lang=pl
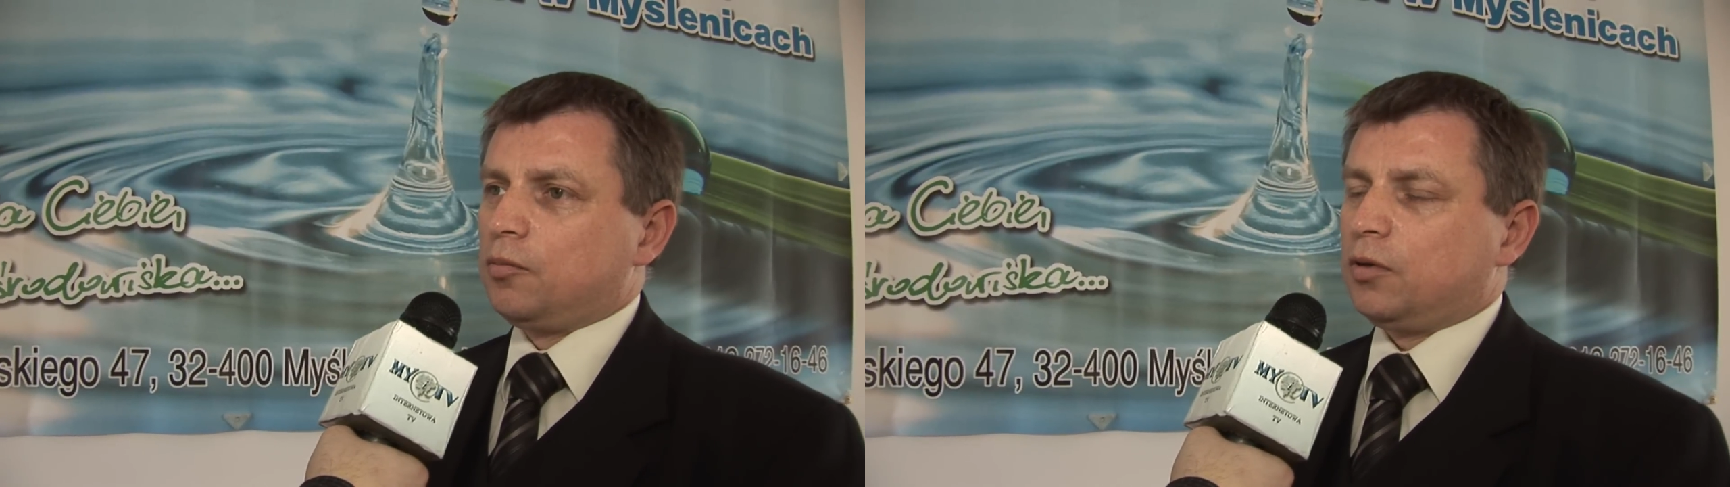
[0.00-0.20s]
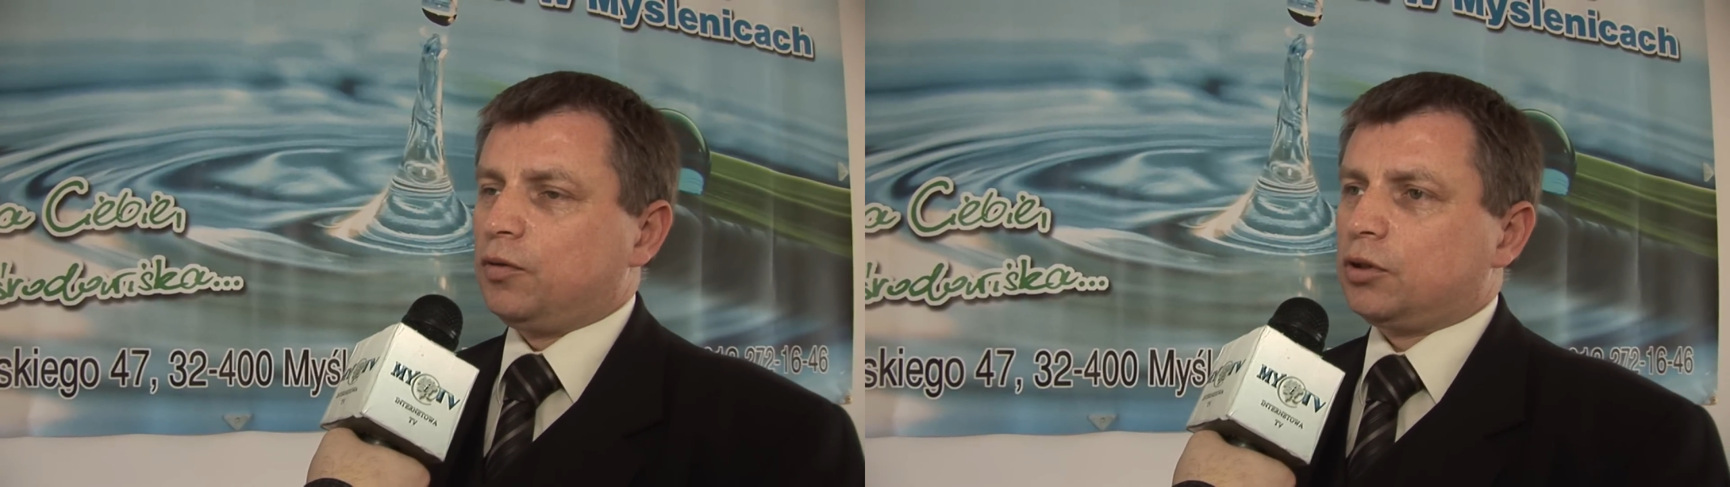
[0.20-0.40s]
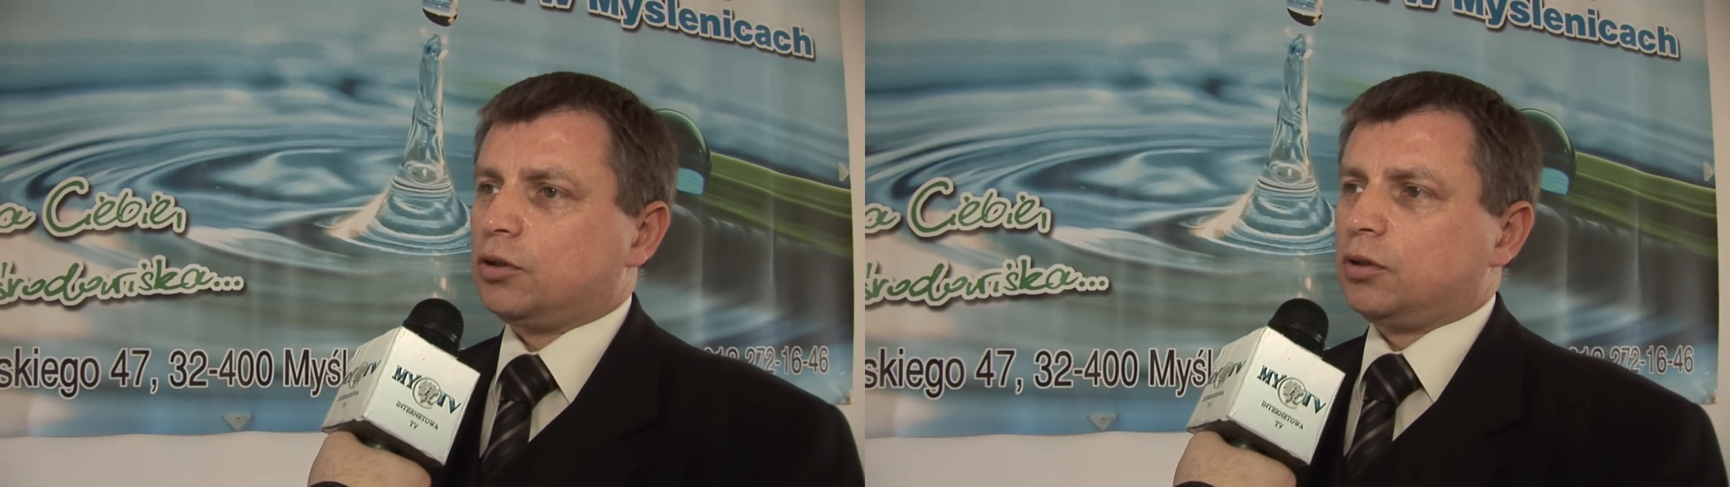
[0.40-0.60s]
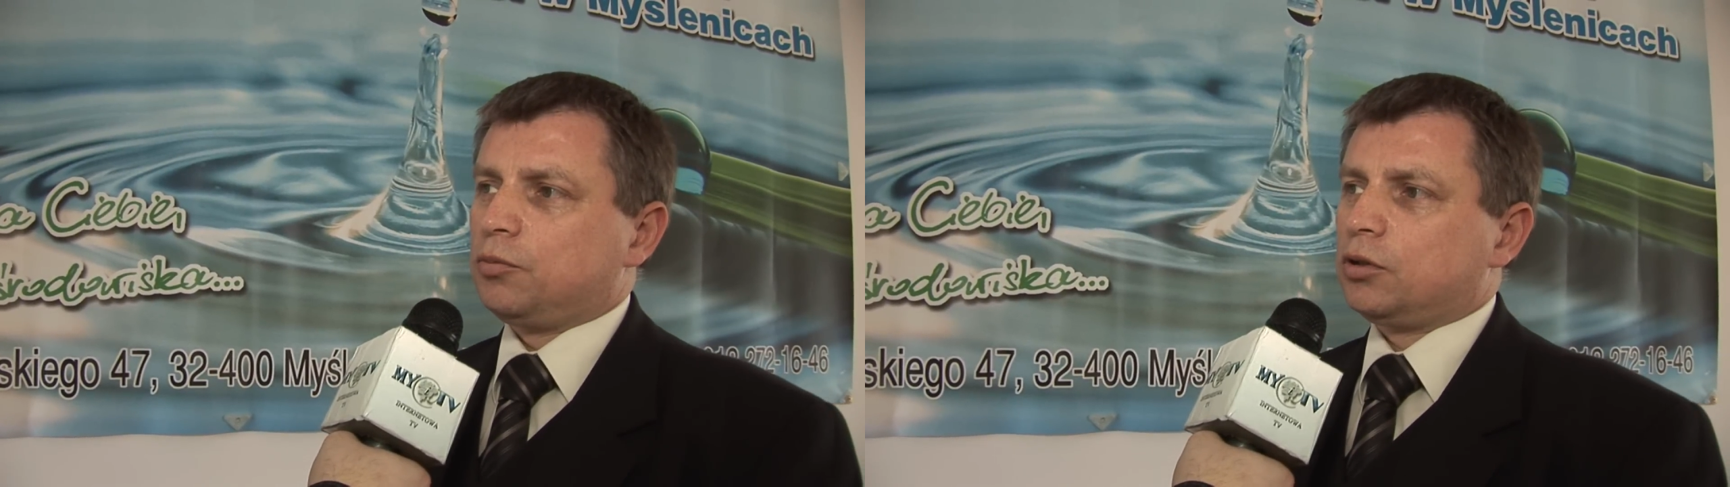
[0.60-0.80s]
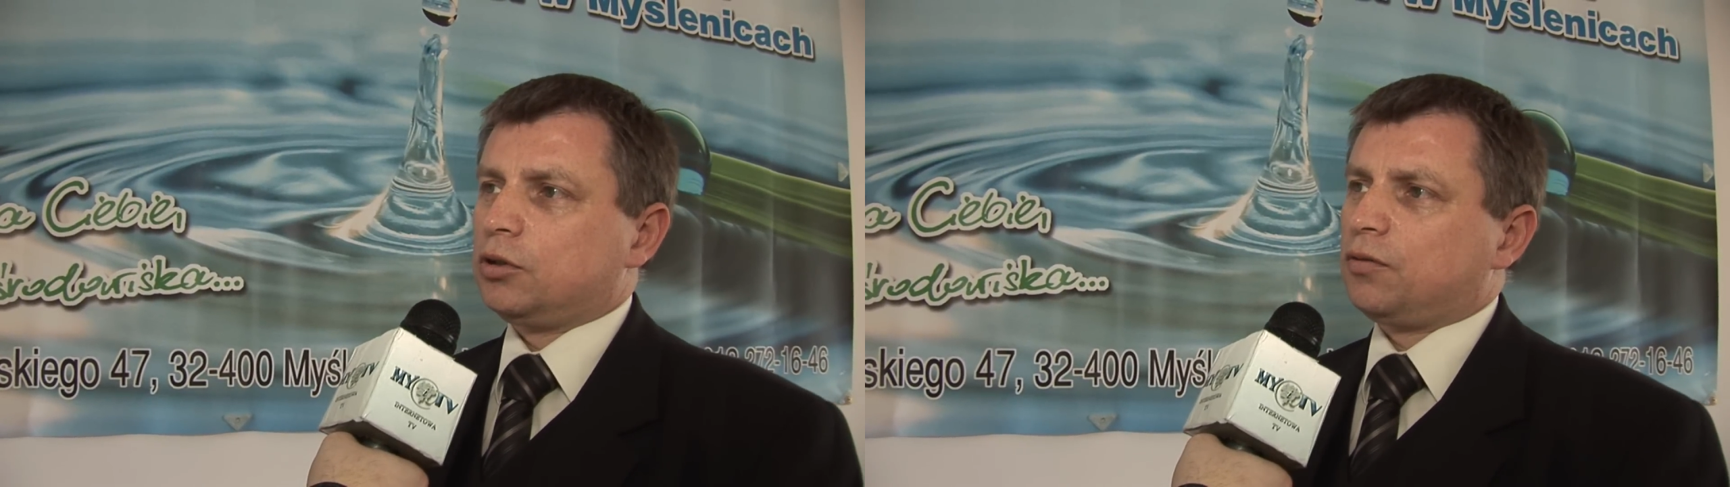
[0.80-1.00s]
po
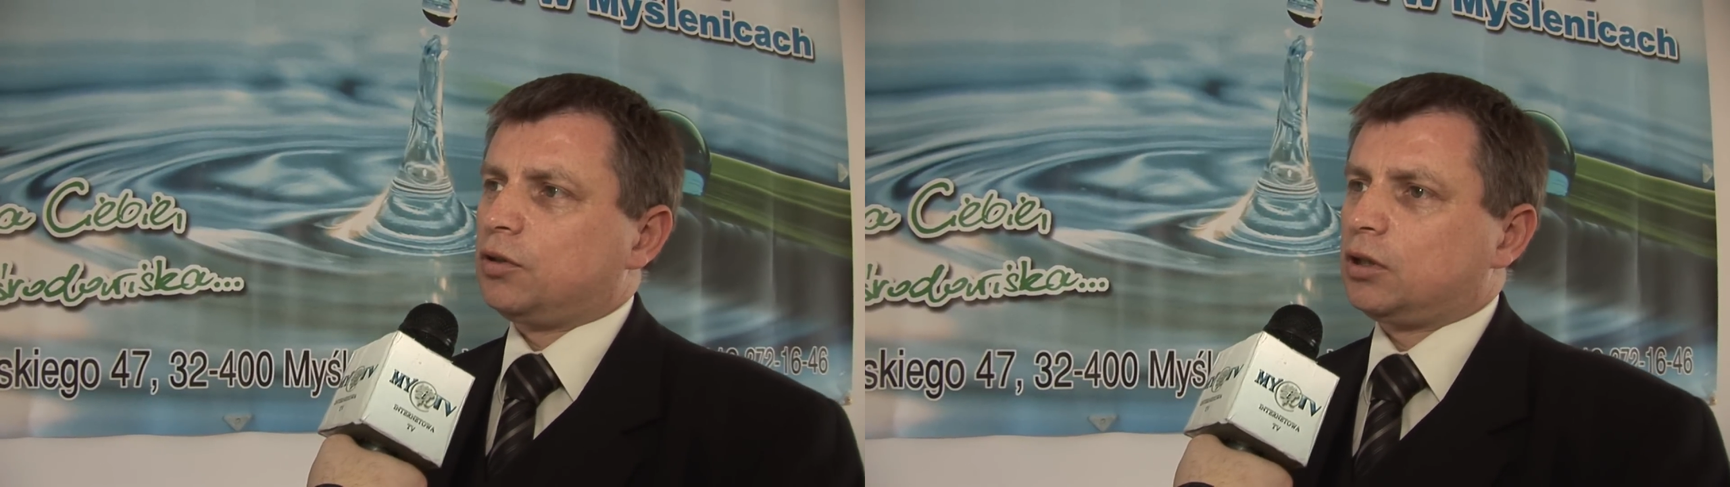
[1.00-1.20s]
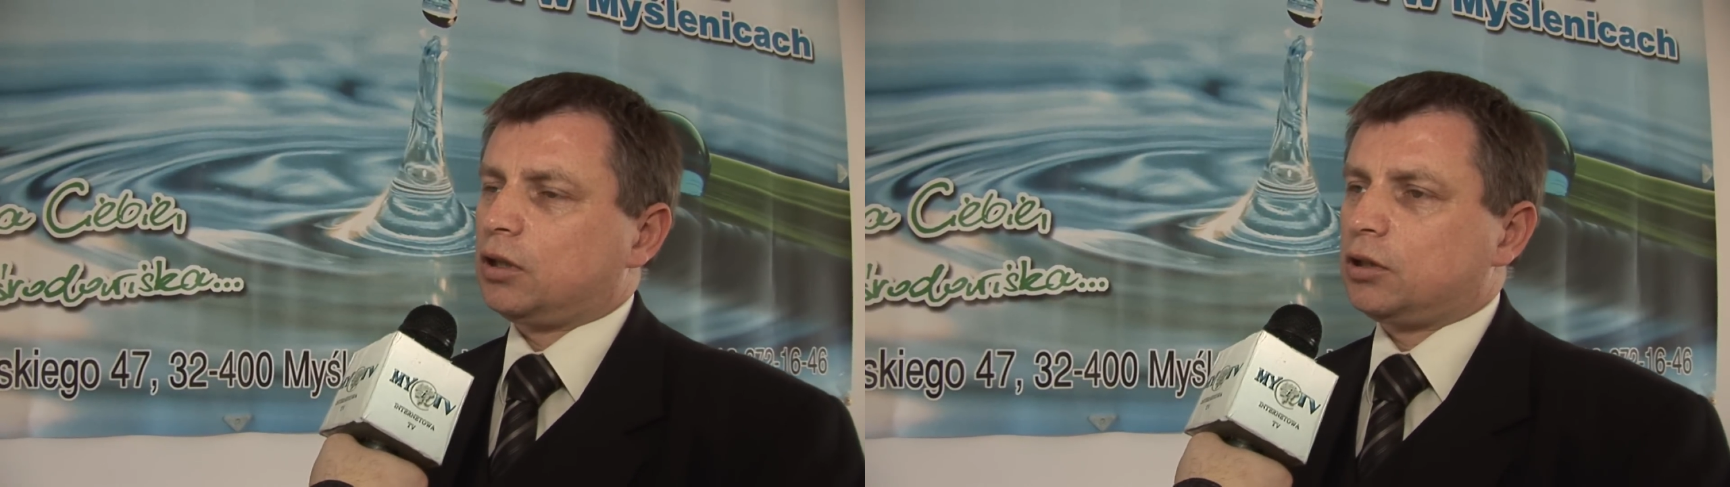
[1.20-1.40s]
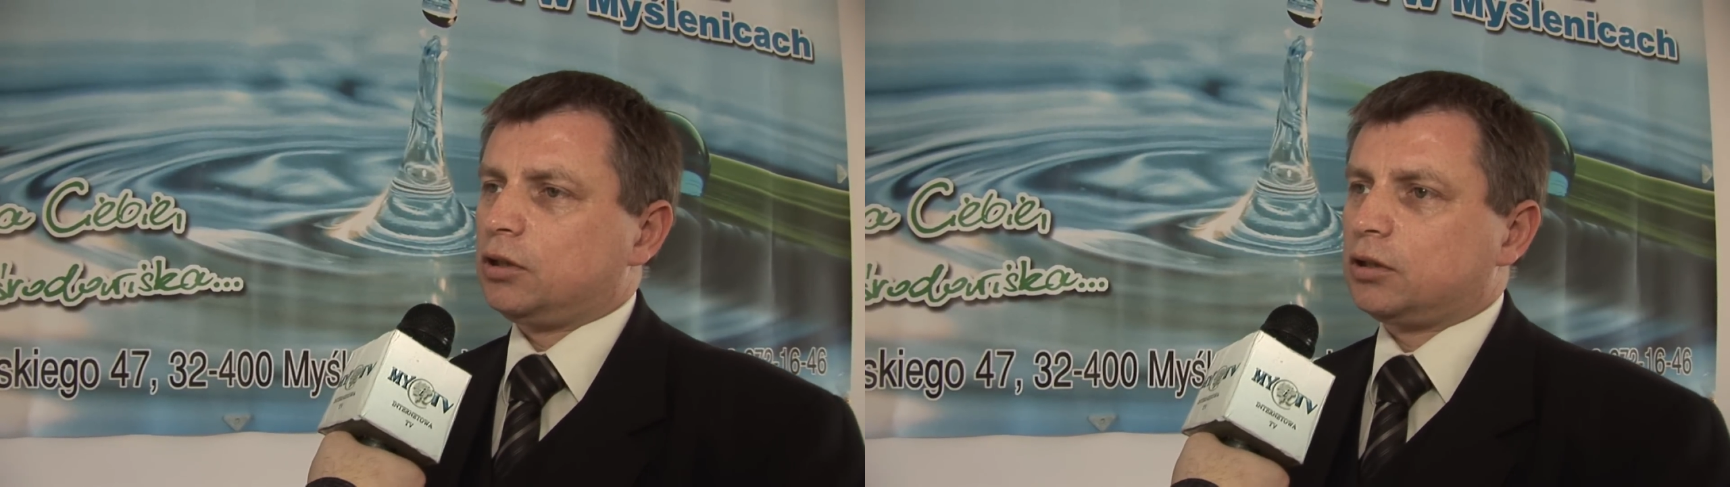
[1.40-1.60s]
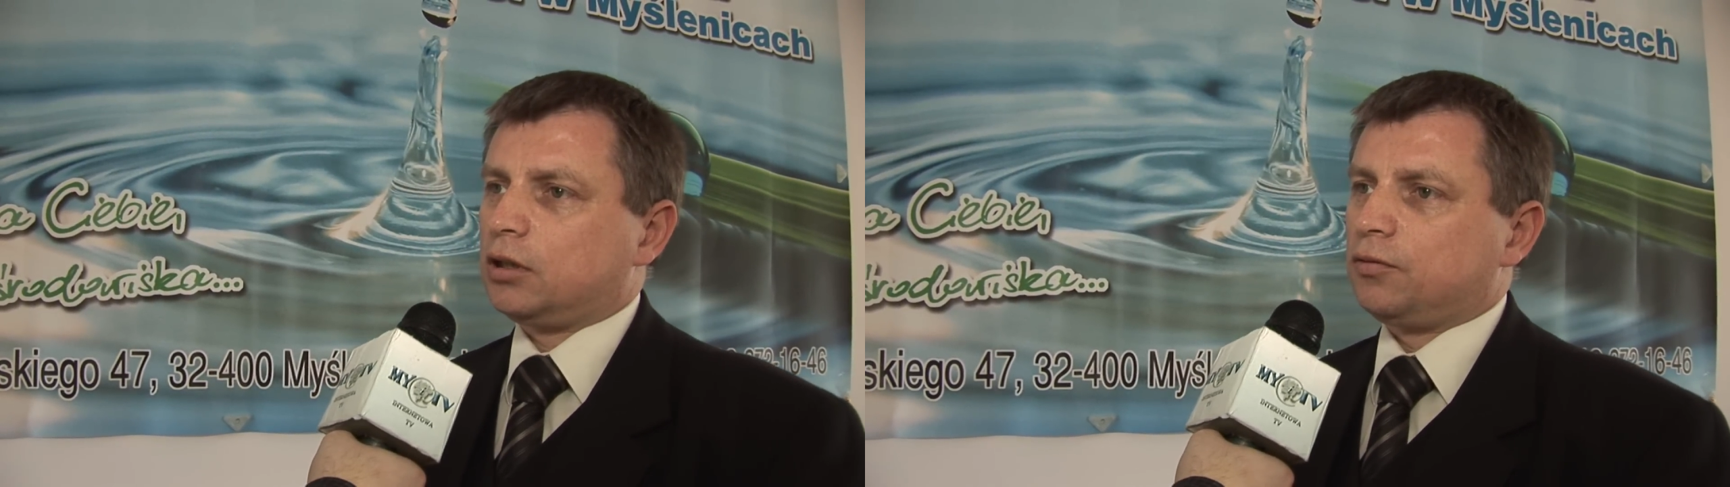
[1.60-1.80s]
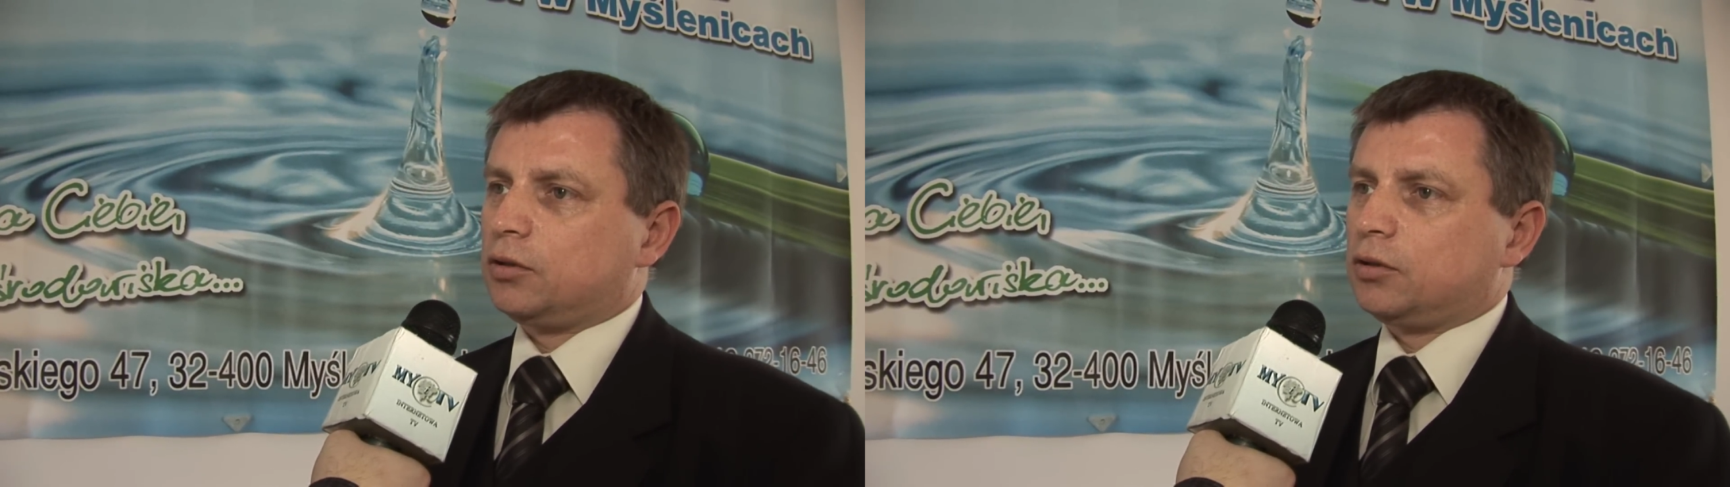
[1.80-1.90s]
289 na 300,